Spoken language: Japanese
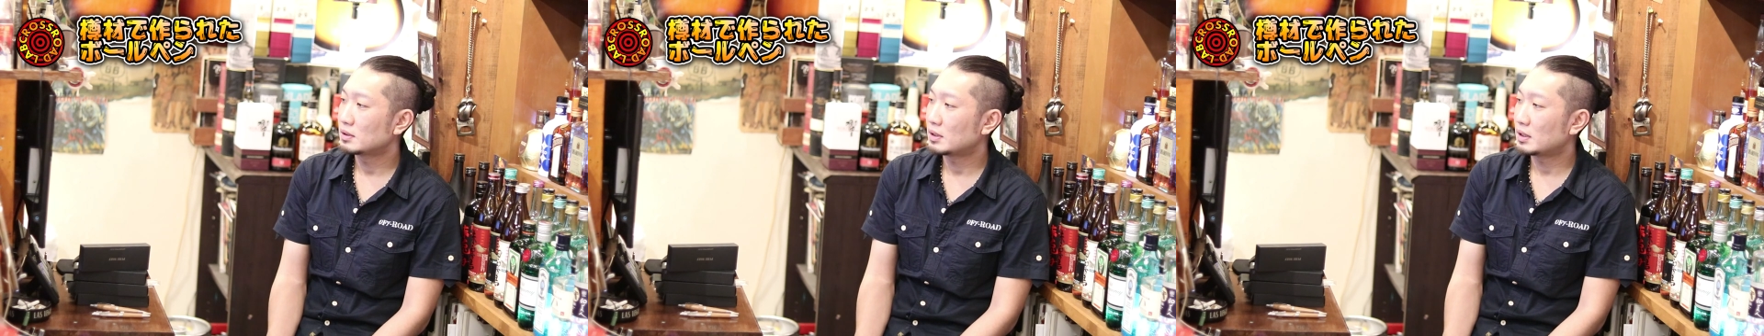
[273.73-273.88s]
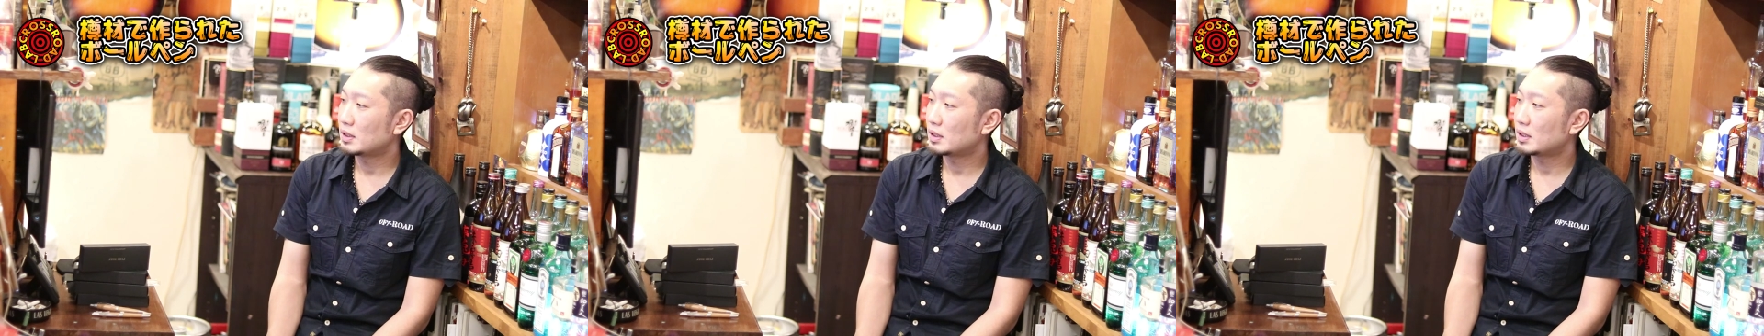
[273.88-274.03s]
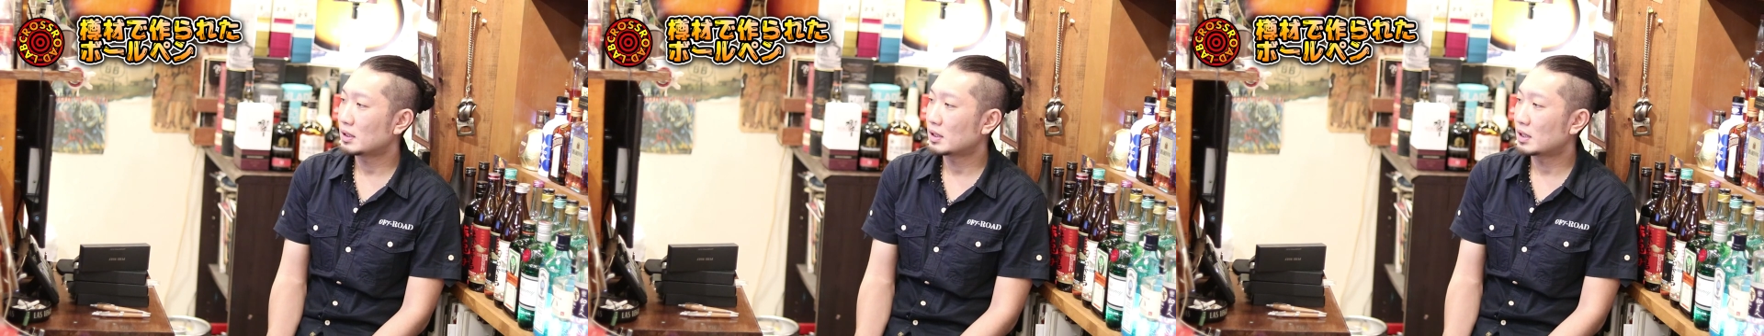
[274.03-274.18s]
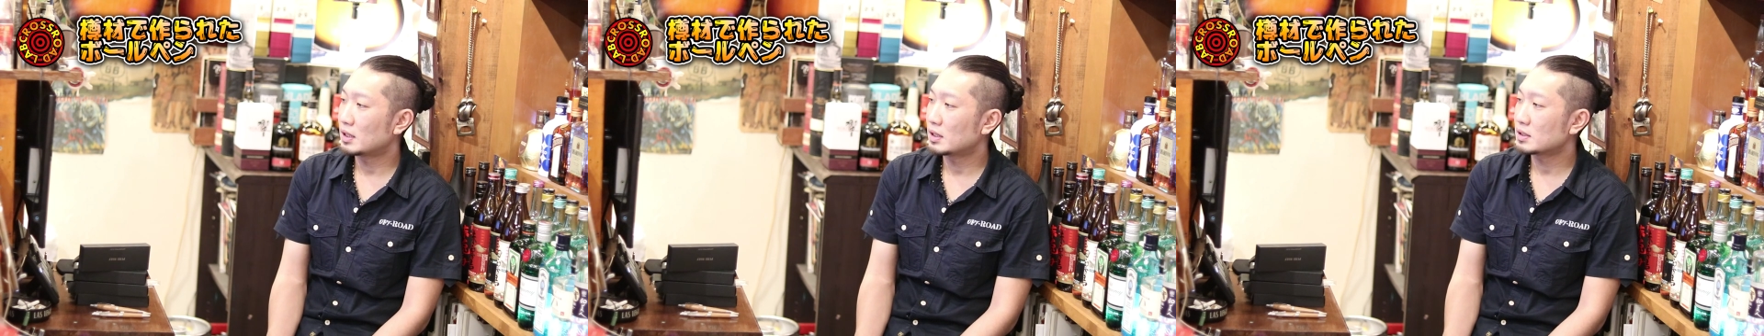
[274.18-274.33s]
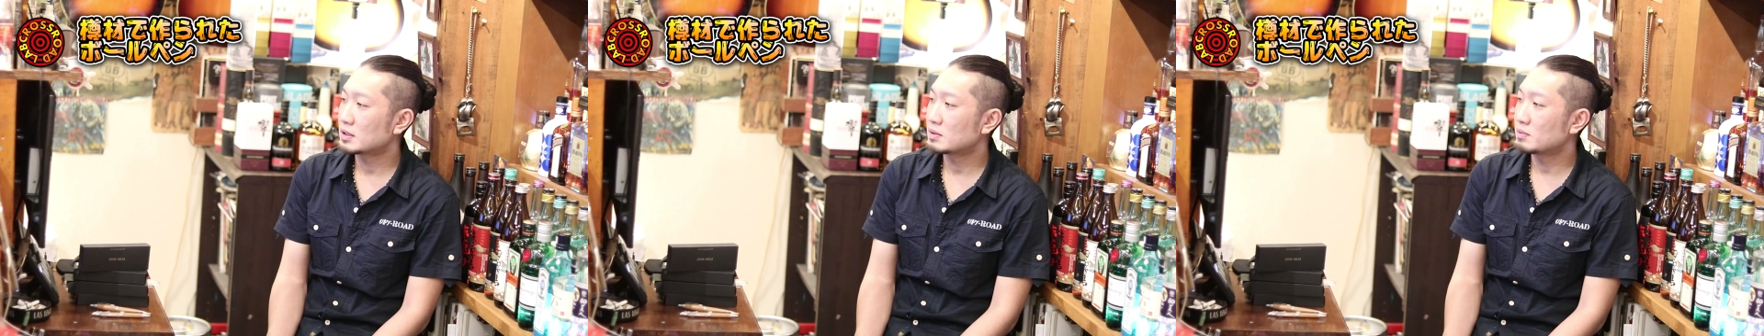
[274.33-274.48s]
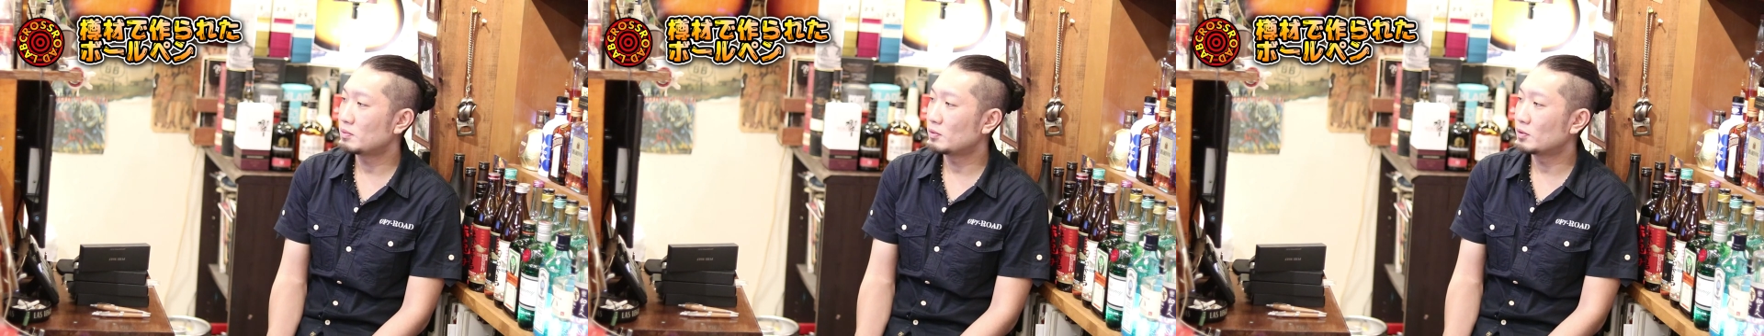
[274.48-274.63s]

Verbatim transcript: えー、加圧